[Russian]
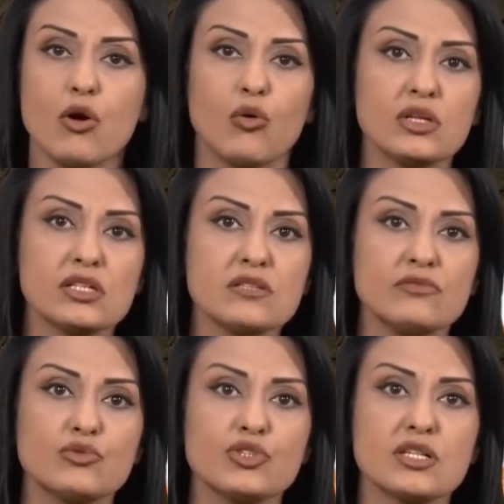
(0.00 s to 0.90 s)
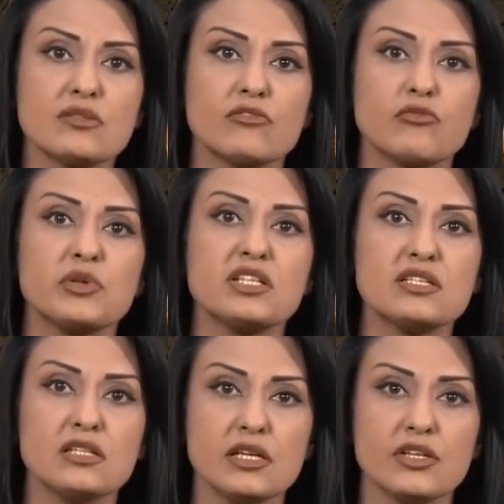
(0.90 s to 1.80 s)
Он активно участвовал в
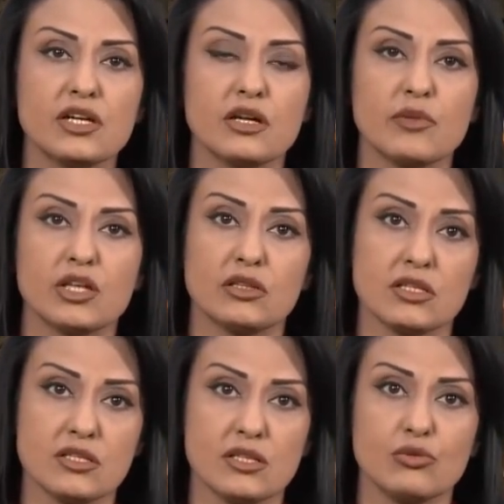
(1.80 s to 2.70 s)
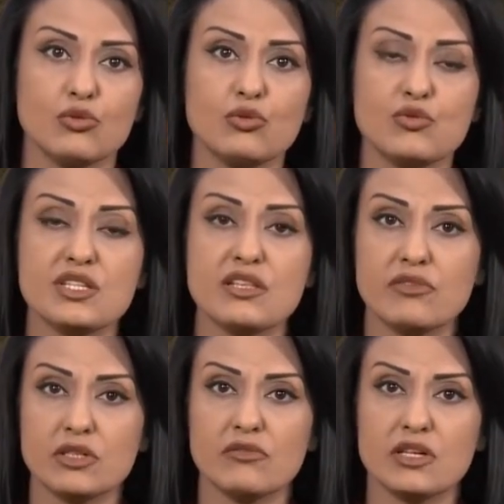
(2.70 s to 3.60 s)
переселении армян на территорию
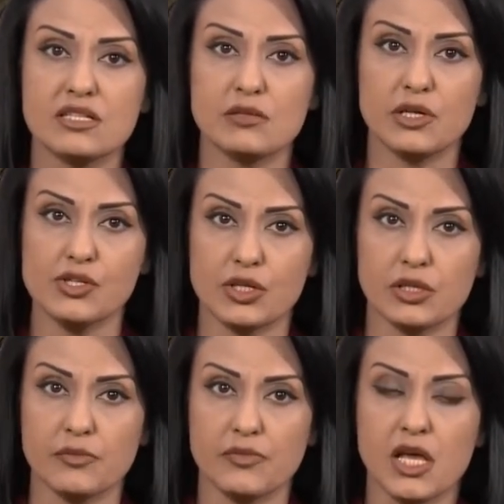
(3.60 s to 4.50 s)
Северного Азербайджана.